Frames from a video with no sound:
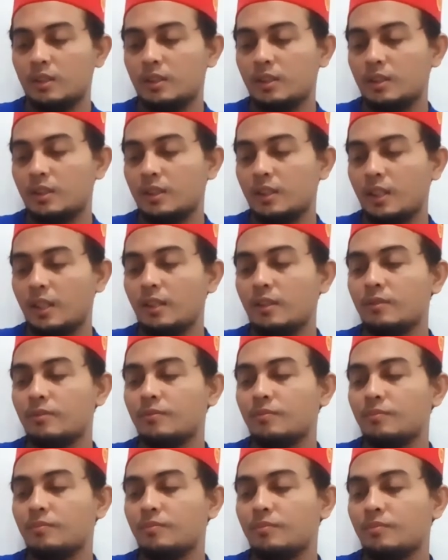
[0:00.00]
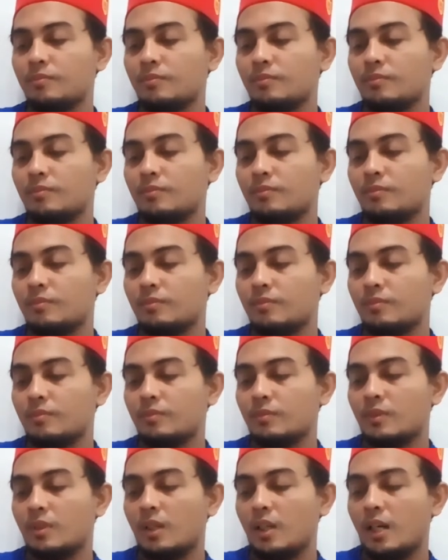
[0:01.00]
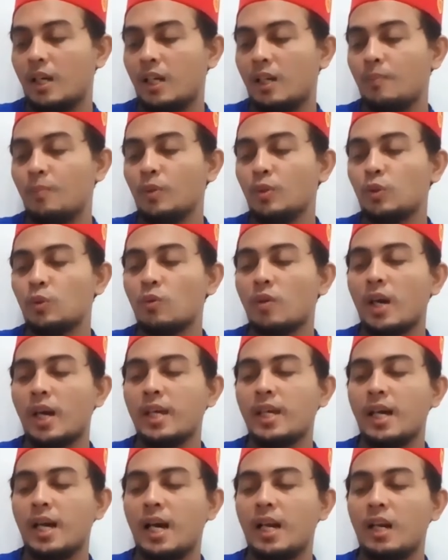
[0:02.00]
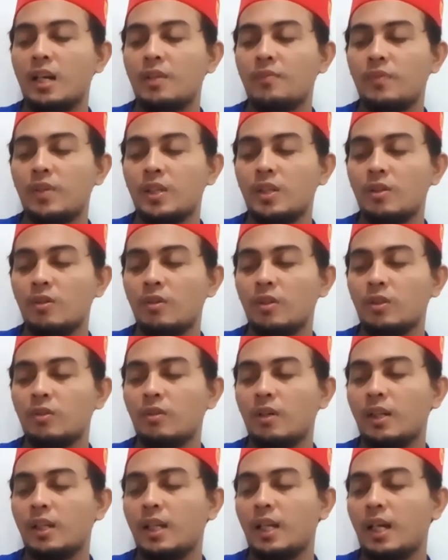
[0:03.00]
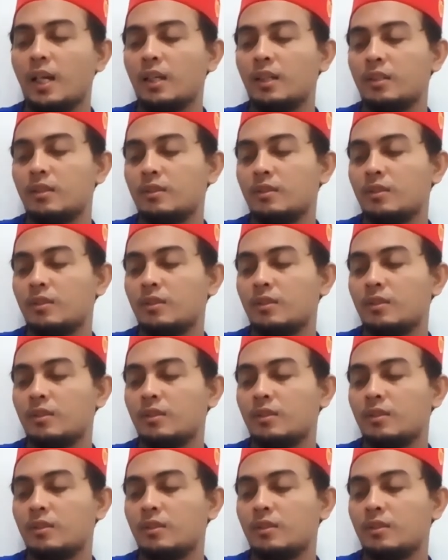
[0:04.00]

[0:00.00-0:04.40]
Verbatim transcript: ya kan Adapun sungai yang ada di video itu adalah